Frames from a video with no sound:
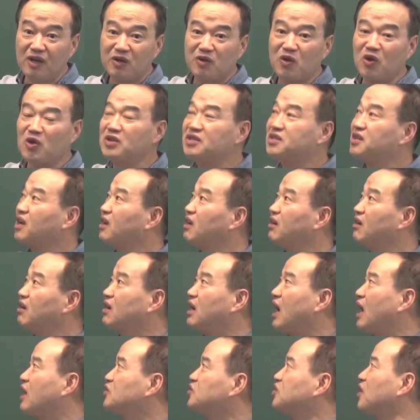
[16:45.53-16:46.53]
효율적인 걸
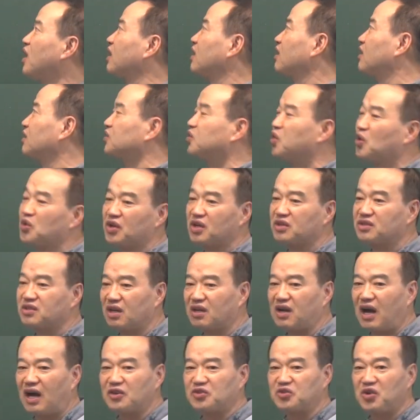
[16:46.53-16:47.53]
강조하는 건
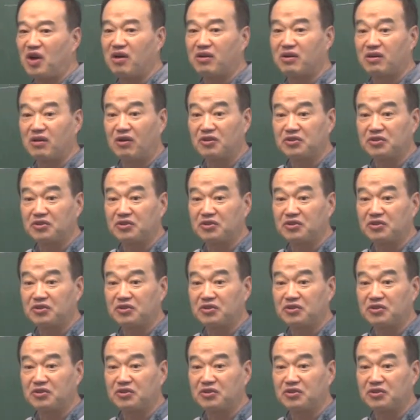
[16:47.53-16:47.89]
도덕적 강조하는